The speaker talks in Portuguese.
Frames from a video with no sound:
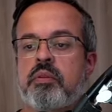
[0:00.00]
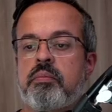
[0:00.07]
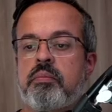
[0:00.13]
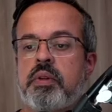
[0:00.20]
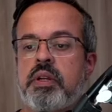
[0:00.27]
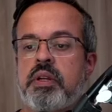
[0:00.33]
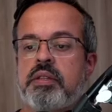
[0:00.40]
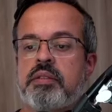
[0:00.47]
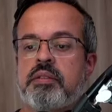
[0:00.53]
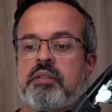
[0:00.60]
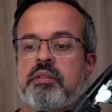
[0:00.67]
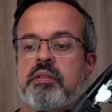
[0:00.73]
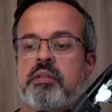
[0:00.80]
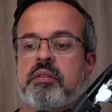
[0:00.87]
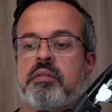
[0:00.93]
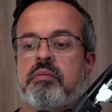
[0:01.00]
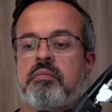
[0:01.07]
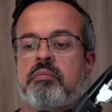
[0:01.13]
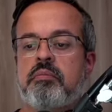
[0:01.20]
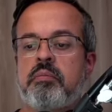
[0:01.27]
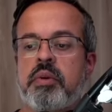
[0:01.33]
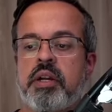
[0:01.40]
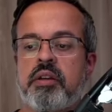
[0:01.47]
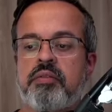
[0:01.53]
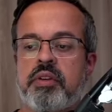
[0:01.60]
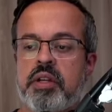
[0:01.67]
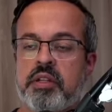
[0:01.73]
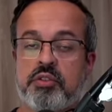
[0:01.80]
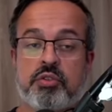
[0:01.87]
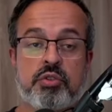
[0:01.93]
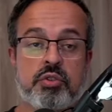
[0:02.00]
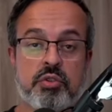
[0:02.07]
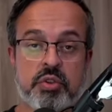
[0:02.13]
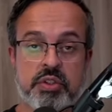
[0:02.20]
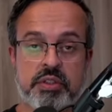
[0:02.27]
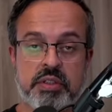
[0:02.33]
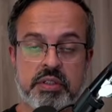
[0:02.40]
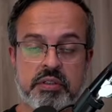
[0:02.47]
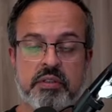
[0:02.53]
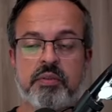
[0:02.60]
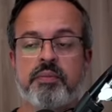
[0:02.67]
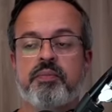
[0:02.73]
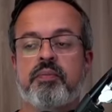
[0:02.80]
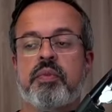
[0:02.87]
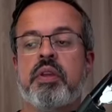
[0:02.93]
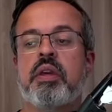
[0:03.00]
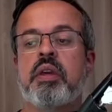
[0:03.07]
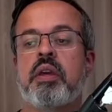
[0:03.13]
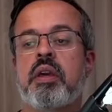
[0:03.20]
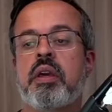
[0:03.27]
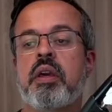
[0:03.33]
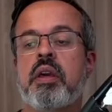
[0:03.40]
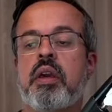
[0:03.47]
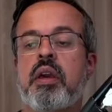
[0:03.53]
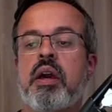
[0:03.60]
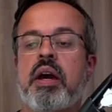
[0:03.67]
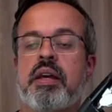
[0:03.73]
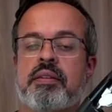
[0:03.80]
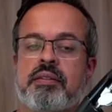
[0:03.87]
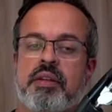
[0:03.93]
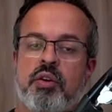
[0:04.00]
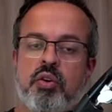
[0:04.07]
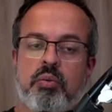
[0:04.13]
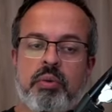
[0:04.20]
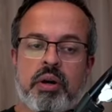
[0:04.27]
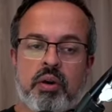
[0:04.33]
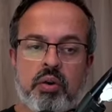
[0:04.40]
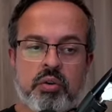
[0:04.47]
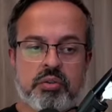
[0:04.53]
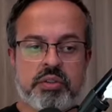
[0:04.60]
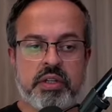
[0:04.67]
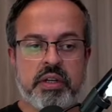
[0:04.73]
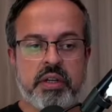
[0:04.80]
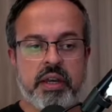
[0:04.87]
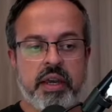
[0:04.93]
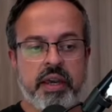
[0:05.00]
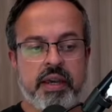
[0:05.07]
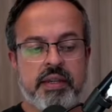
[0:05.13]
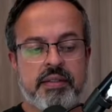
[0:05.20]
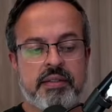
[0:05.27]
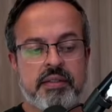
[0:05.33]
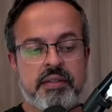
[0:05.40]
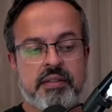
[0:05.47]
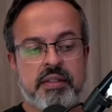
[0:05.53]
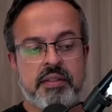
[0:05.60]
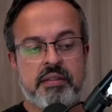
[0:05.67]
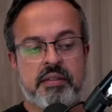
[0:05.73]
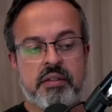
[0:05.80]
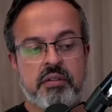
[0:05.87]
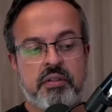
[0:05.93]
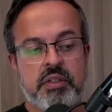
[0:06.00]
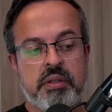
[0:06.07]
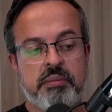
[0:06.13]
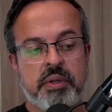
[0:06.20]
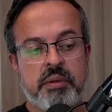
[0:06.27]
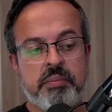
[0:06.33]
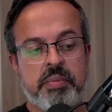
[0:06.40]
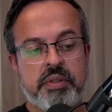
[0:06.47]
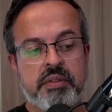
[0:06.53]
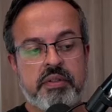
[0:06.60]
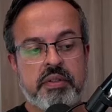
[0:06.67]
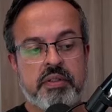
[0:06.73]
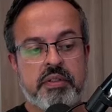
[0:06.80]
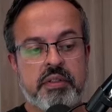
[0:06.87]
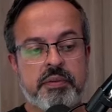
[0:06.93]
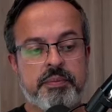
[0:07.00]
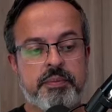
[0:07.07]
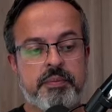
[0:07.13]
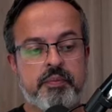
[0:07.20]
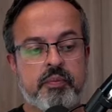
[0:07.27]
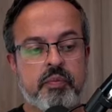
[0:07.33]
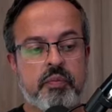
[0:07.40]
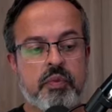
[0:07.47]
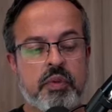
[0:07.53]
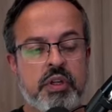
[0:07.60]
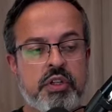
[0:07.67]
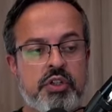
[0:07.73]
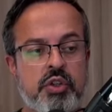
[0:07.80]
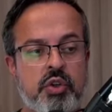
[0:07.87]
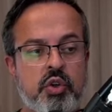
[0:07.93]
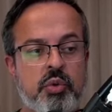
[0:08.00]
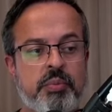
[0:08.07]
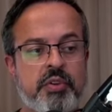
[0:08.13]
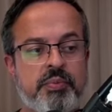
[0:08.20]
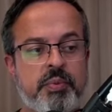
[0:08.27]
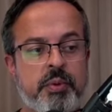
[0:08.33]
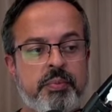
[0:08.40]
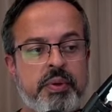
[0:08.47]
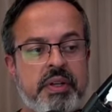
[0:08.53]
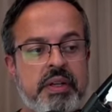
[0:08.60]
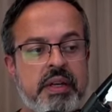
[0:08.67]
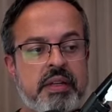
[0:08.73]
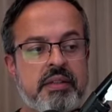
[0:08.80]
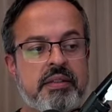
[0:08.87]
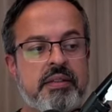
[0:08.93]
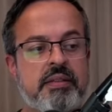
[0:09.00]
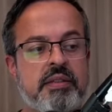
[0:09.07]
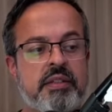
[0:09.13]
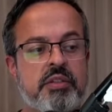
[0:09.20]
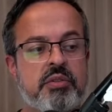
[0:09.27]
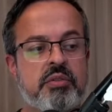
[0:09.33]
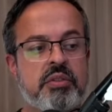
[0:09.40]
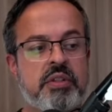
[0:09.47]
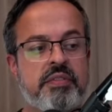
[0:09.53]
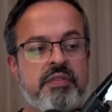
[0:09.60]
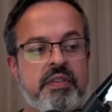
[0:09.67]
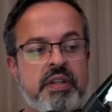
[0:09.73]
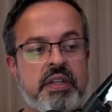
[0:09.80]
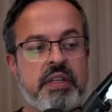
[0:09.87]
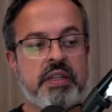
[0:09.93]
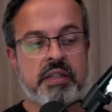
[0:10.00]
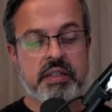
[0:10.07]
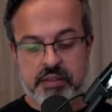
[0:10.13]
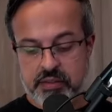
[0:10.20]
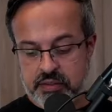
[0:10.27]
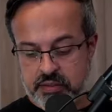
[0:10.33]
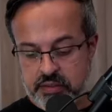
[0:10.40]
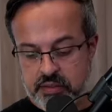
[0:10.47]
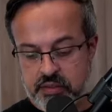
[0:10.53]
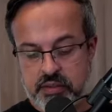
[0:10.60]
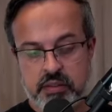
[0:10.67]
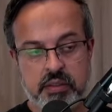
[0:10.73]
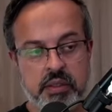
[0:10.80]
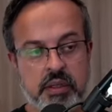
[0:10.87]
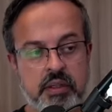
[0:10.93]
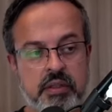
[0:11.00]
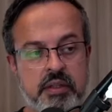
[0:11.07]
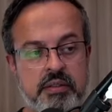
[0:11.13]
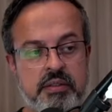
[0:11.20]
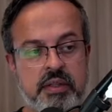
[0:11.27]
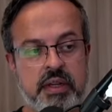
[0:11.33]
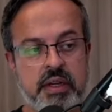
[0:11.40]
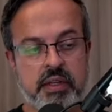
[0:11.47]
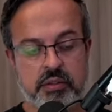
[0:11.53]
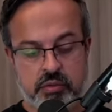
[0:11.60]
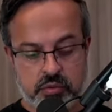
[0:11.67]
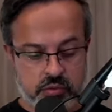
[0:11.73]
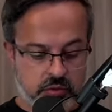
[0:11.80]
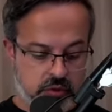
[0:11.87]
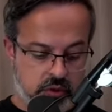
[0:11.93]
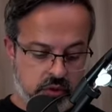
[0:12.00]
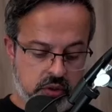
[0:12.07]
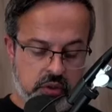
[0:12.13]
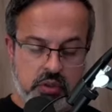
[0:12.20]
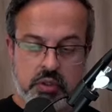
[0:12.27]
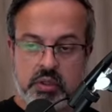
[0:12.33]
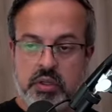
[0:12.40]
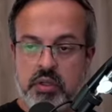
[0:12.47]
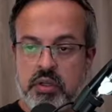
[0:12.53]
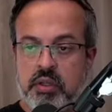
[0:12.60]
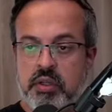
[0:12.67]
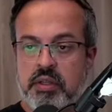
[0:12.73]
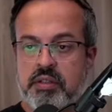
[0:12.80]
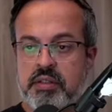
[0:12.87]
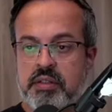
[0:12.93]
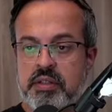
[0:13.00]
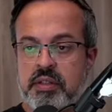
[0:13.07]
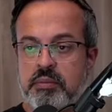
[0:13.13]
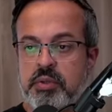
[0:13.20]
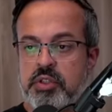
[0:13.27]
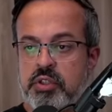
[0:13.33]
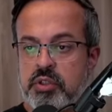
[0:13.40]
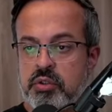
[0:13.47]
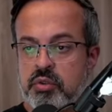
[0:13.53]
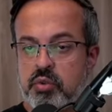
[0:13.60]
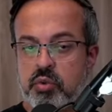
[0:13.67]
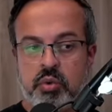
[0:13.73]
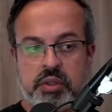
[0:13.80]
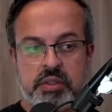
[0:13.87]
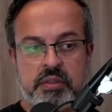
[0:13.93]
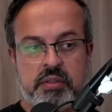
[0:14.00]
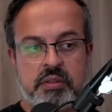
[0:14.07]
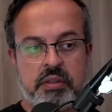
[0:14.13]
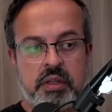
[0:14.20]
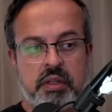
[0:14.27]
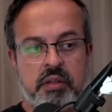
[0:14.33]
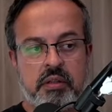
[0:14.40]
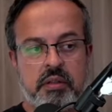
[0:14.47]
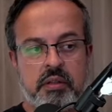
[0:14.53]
Beleza? Maravilha, adicionou a extensão. Assim como a outra, essa extensão também precisa de algumas propriedades que sejam definidas, tá? Nesse caso, exatamente duas, tá?